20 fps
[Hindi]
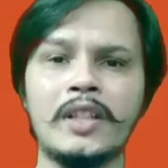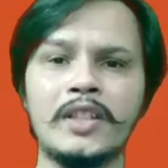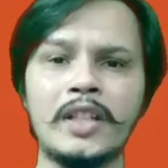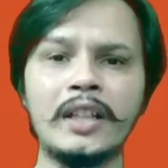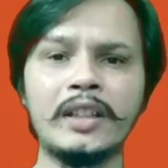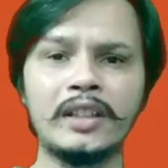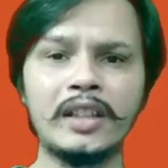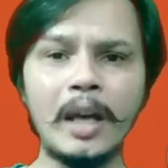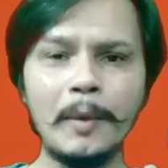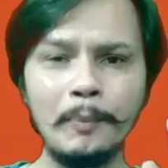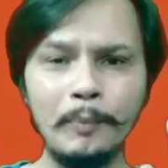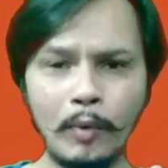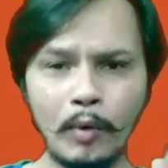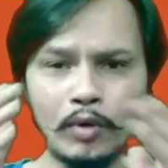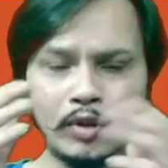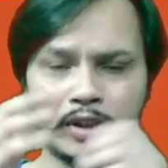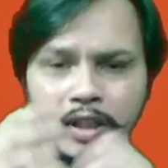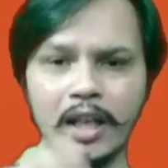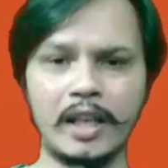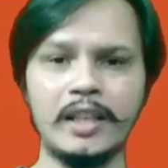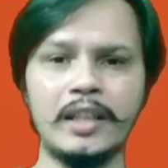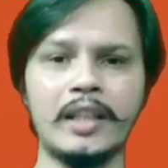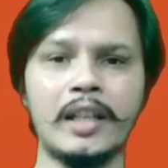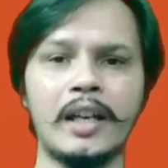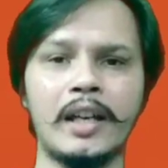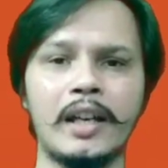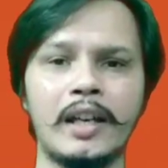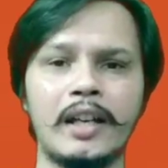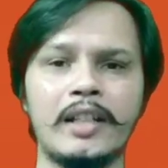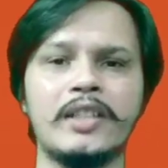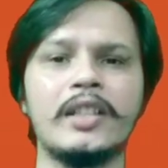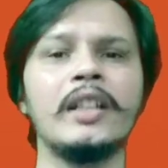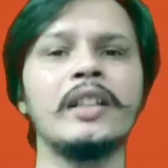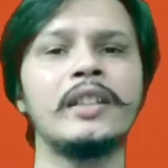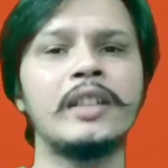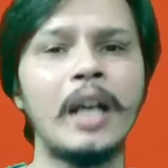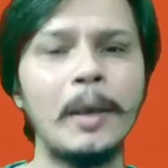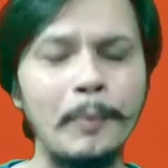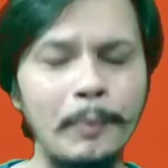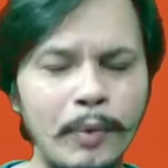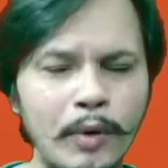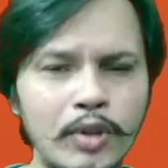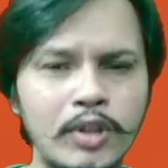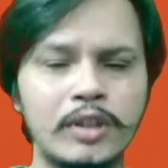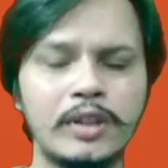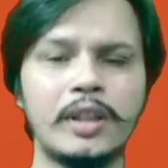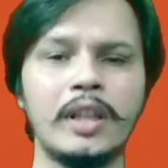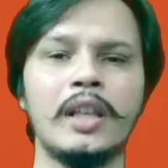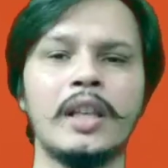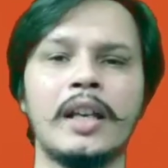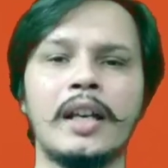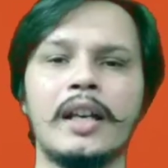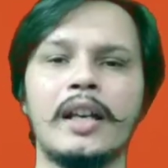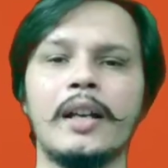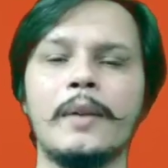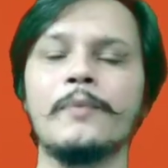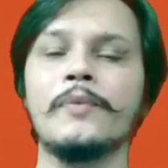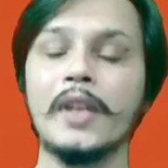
जनता पूछ रही है जनता पूछती है